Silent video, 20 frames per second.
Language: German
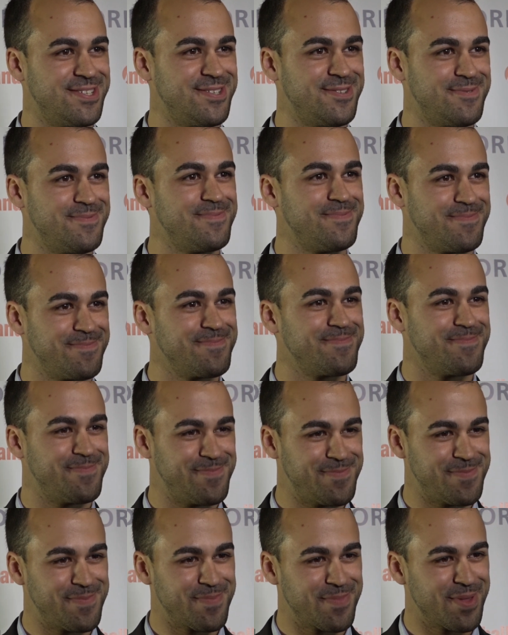Super,
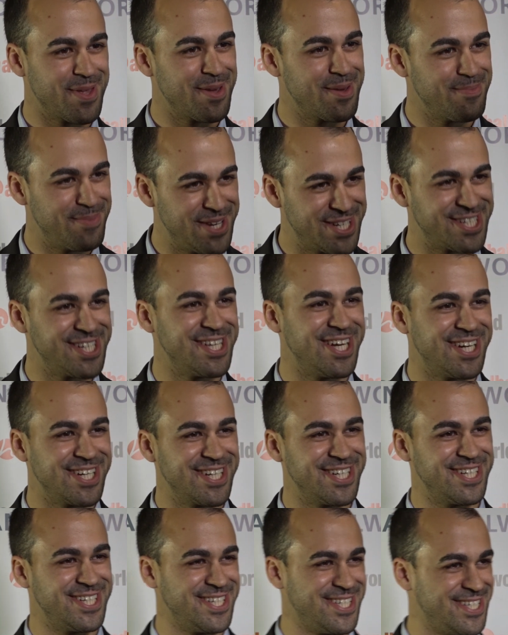danke vielmals.
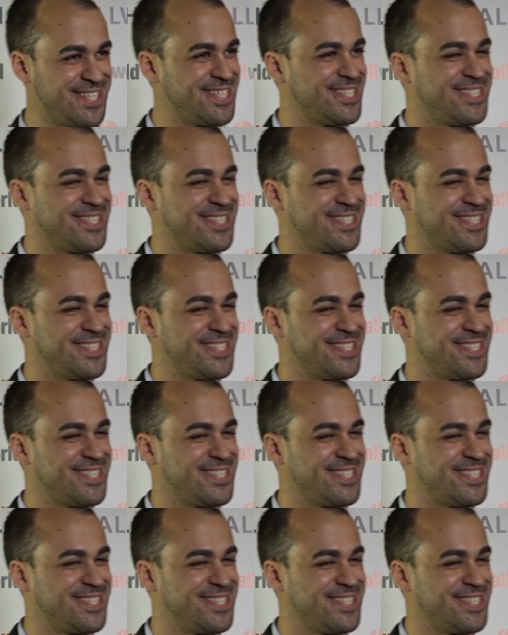Alles Gute.